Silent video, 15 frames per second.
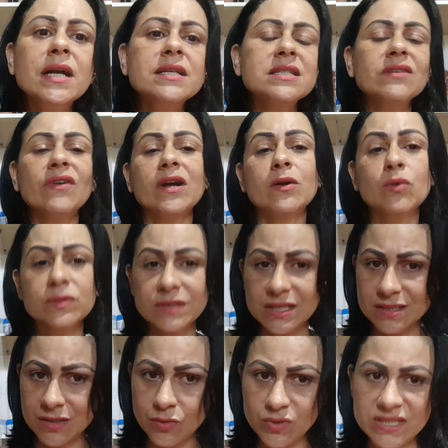Se vai
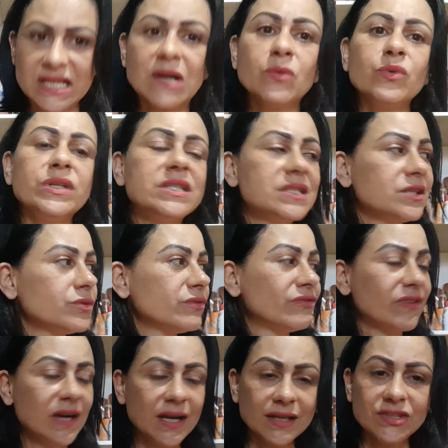acontecer coisa ruim, se não
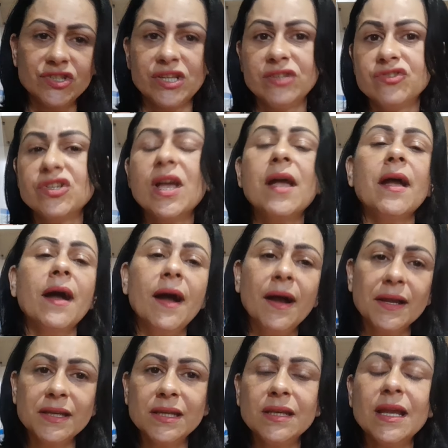vai, gente,
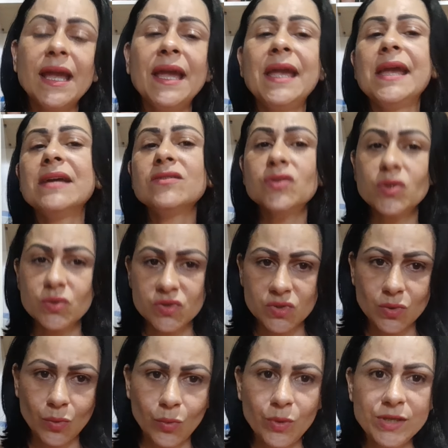aí entre os
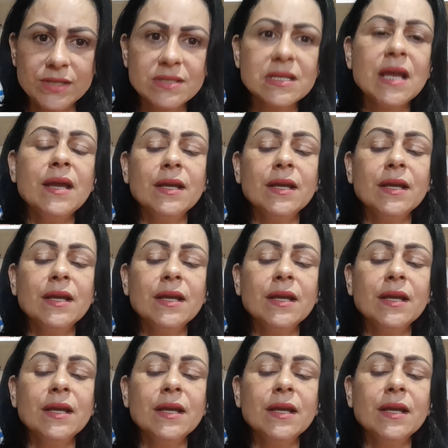dois.